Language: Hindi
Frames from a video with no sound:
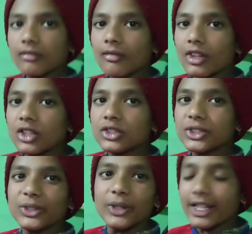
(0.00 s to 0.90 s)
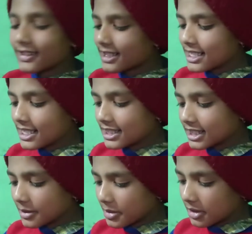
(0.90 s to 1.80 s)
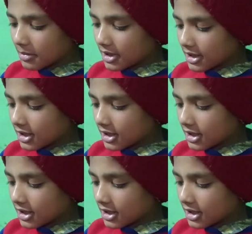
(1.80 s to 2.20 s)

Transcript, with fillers: सो हेलो गाइस यहाँ पे हमारा